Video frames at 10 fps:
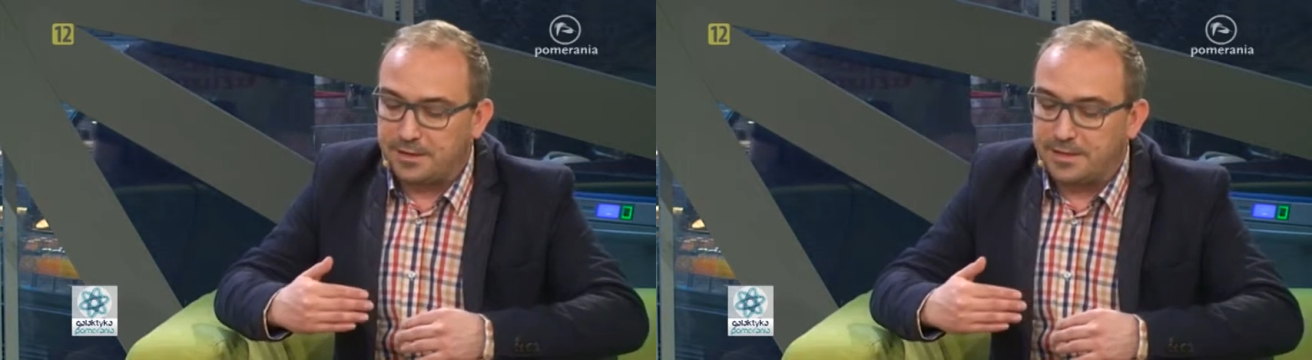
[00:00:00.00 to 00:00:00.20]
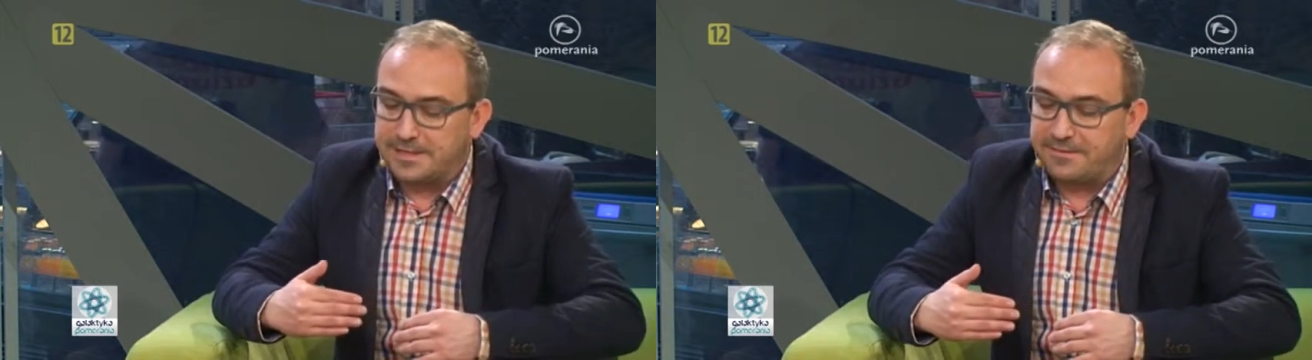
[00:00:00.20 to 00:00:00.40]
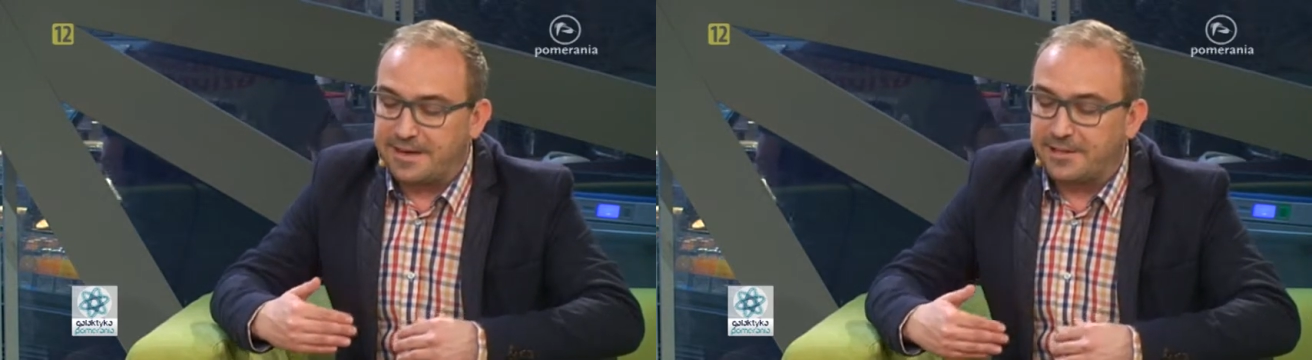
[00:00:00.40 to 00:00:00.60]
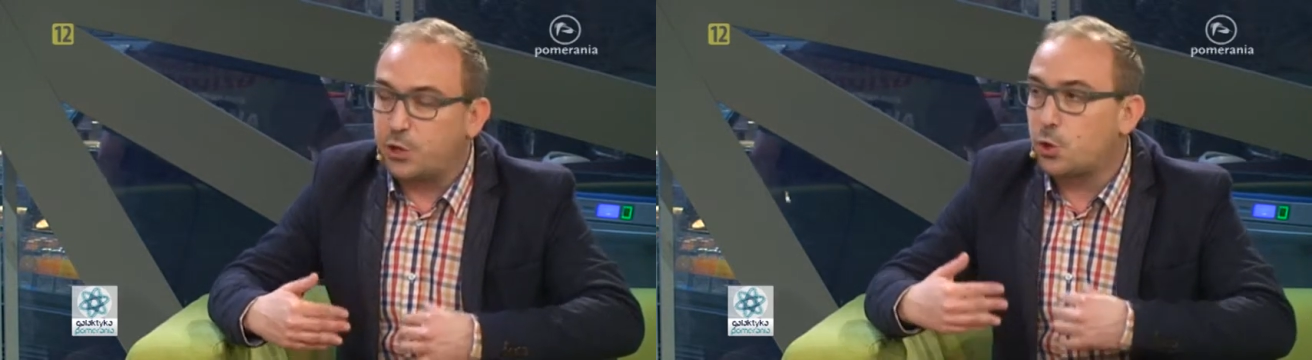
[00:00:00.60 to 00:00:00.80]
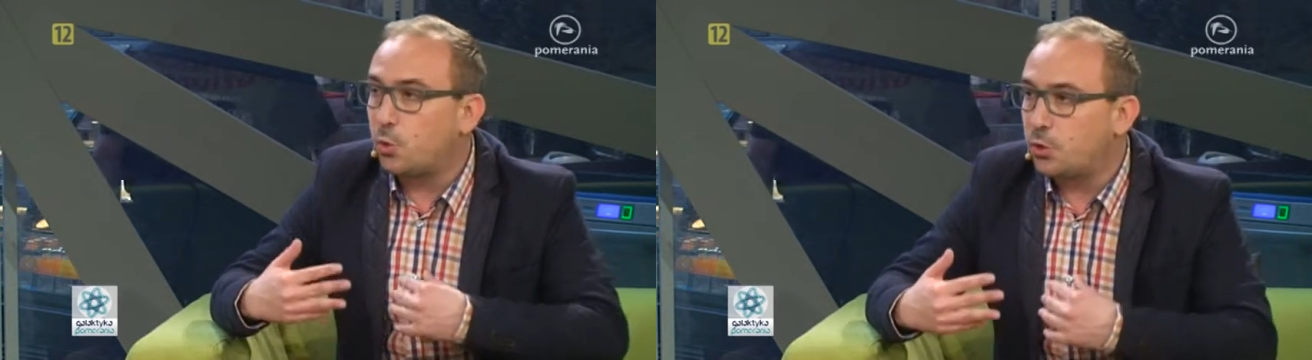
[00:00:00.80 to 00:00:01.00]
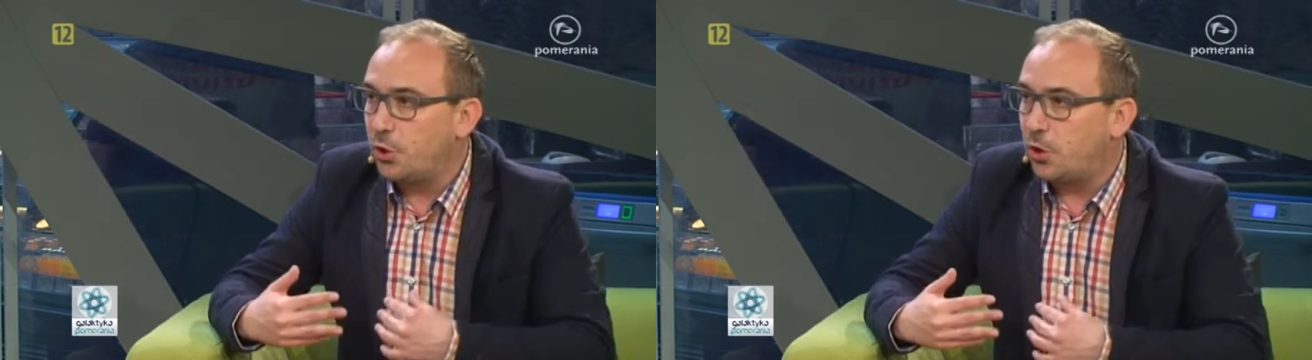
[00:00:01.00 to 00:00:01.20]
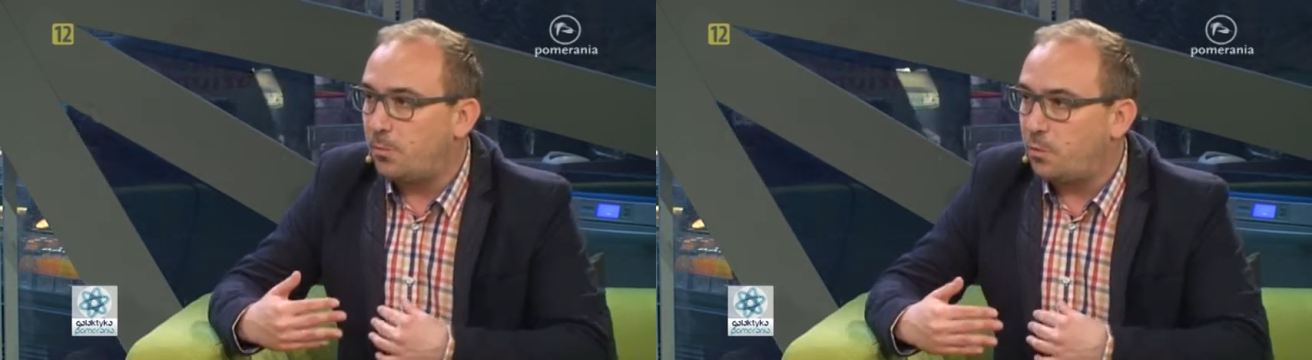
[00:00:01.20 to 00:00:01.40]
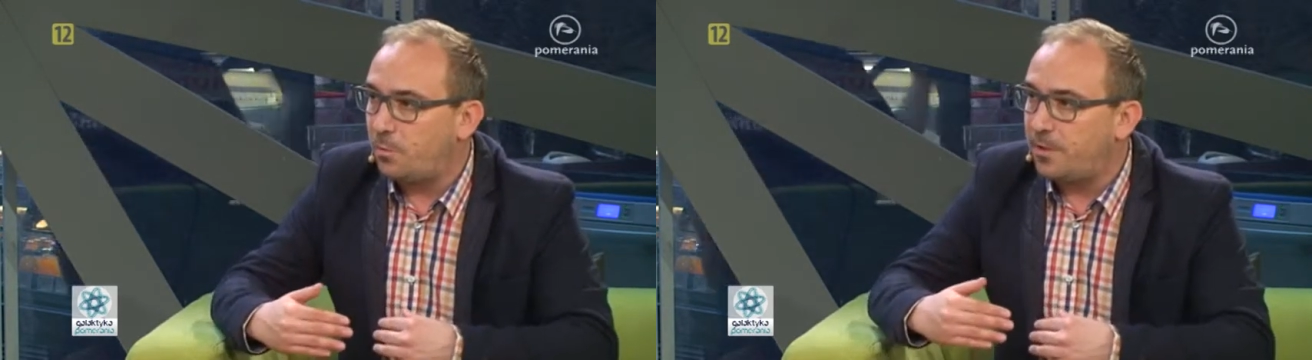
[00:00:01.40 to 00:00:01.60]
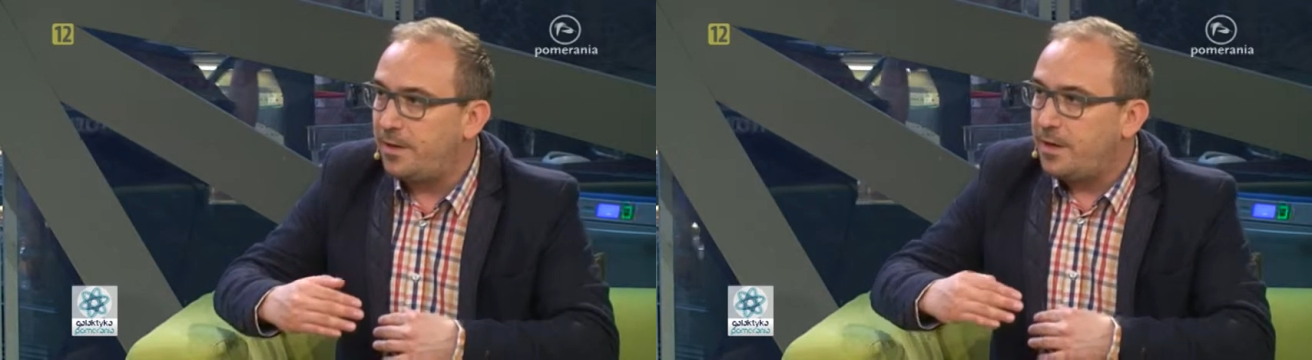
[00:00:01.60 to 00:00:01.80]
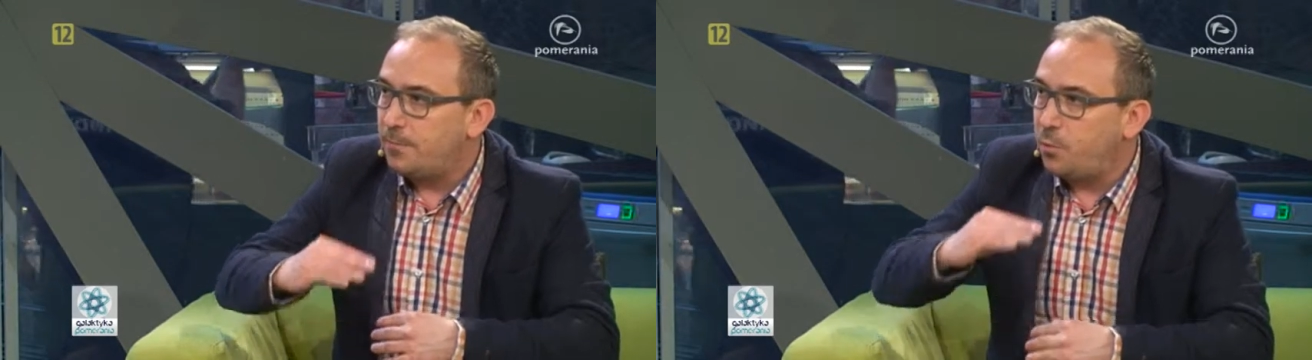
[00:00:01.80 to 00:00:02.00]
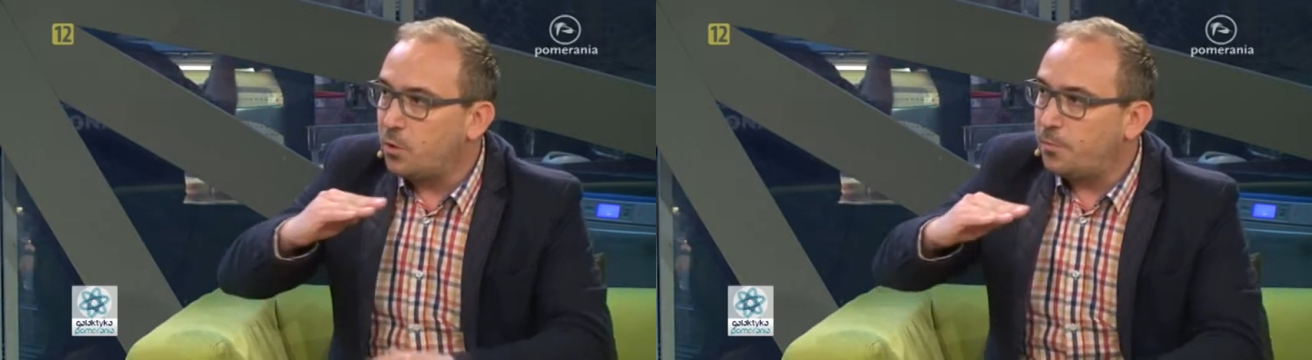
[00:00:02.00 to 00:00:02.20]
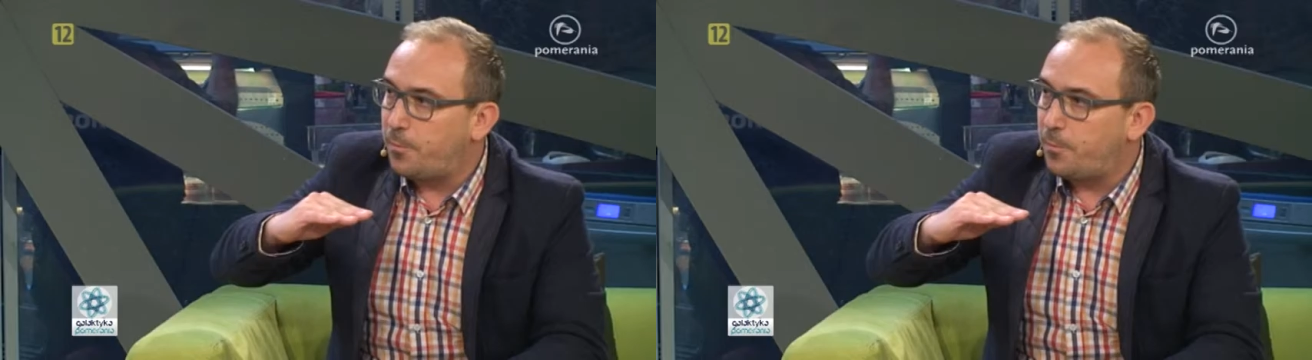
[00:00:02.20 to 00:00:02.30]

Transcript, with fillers: niezwykle trudno byłoby punkt